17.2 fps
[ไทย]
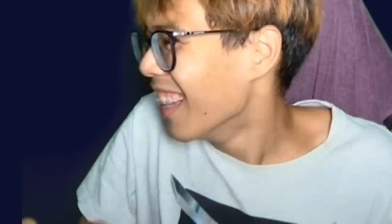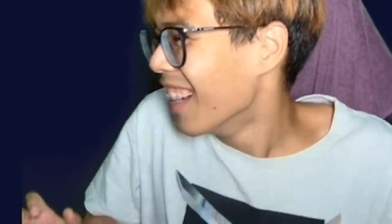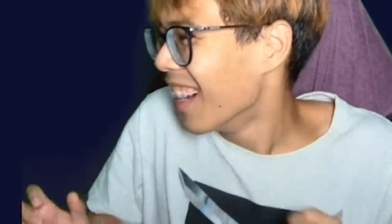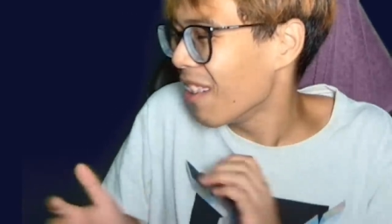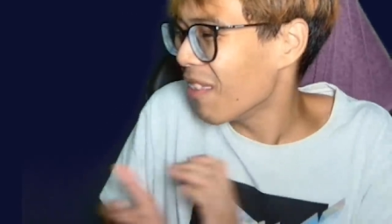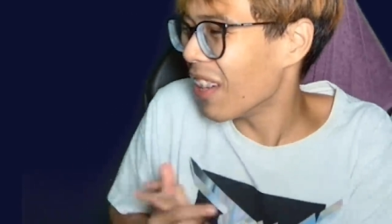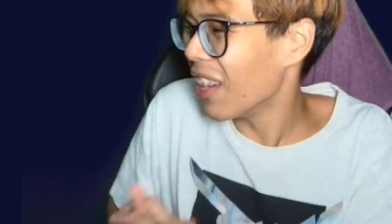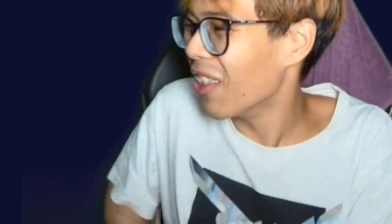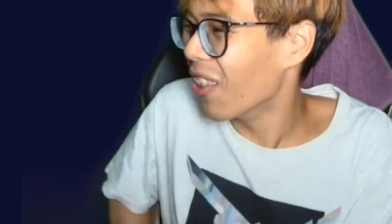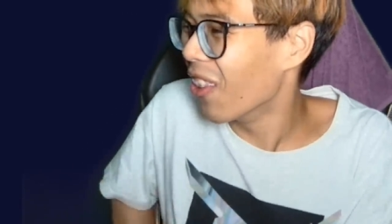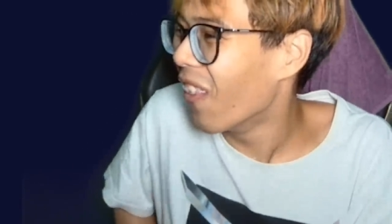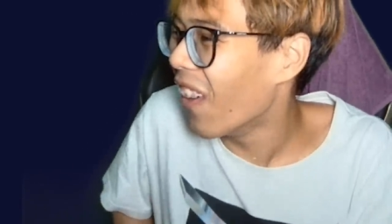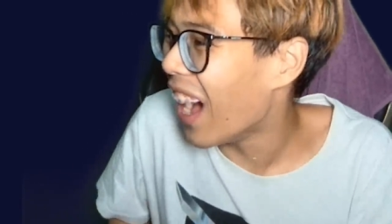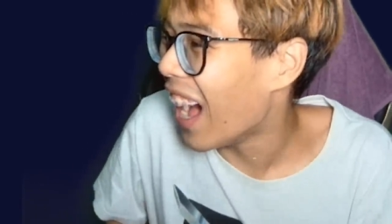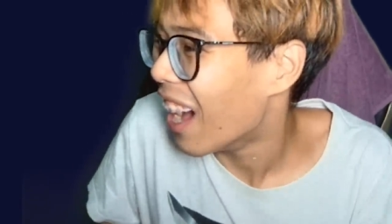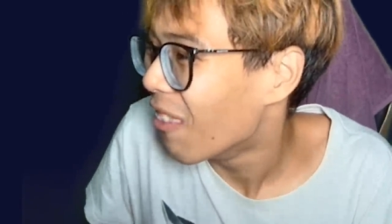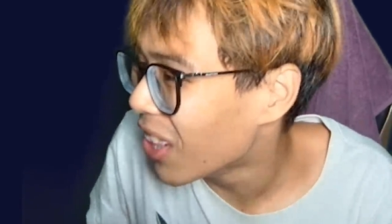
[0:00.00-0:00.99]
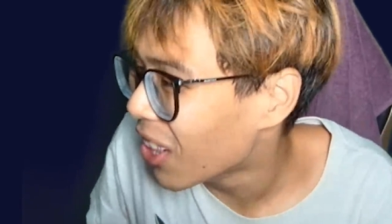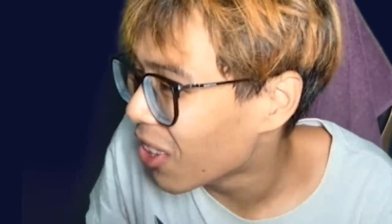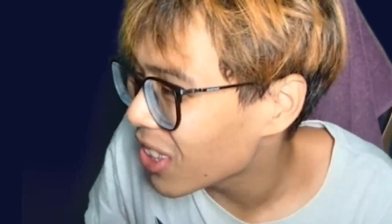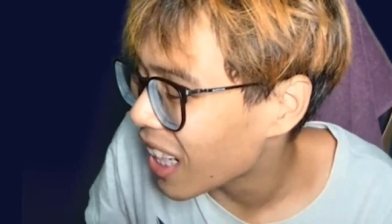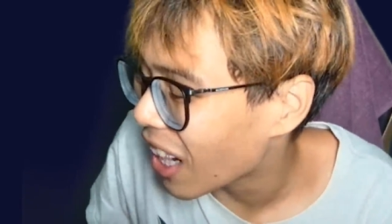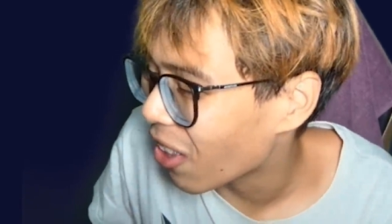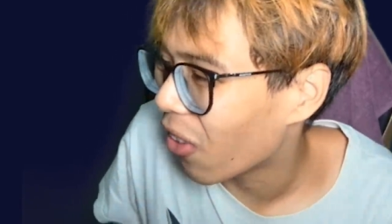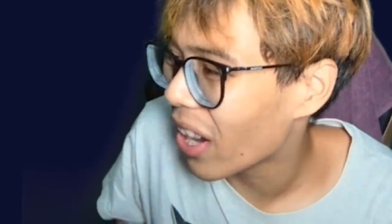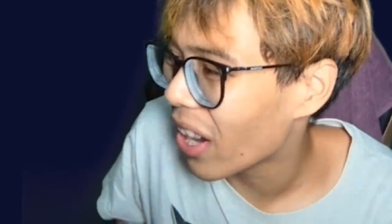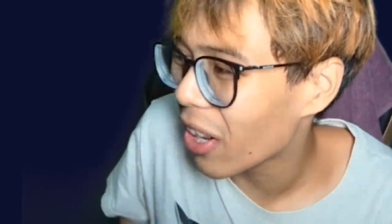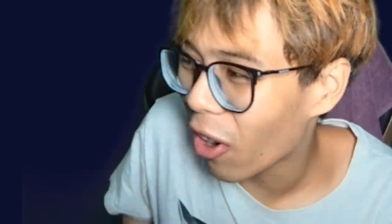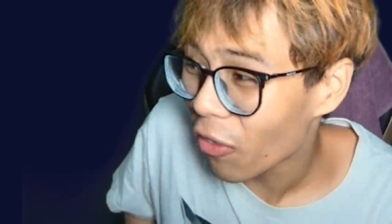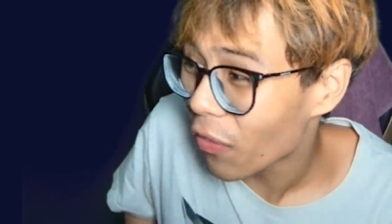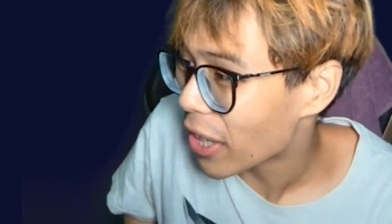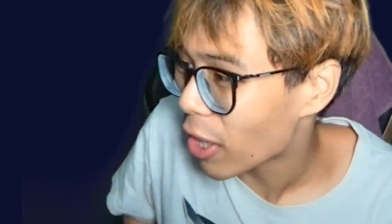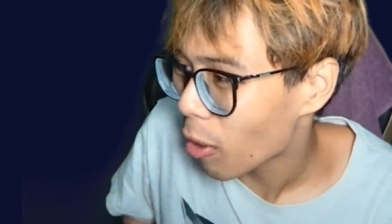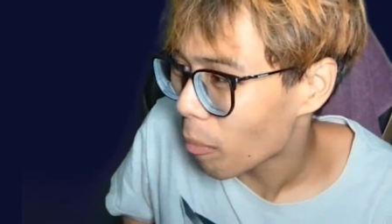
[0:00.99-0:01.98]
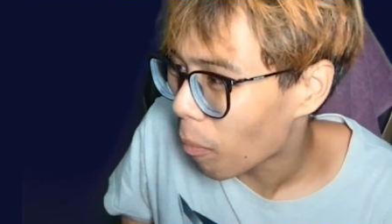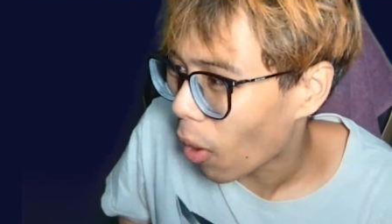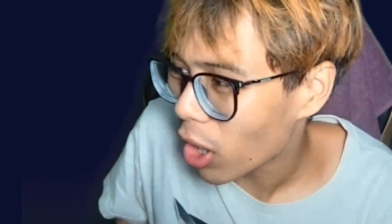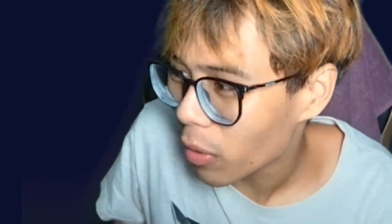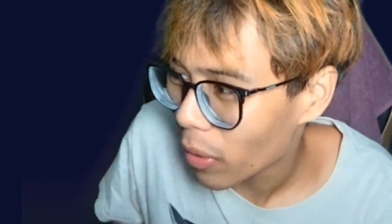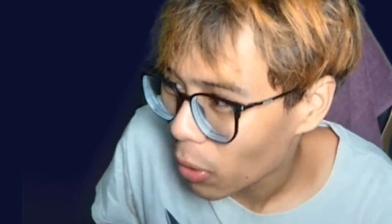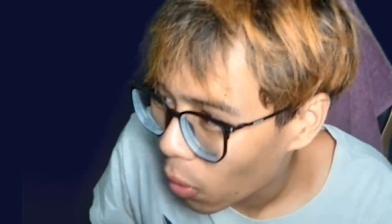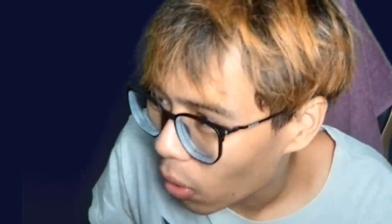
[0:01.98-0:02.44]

เฮ้ยมันรู้อ่ะมันรู้จักโอไฮโอไฟนอลบอสต่อทุก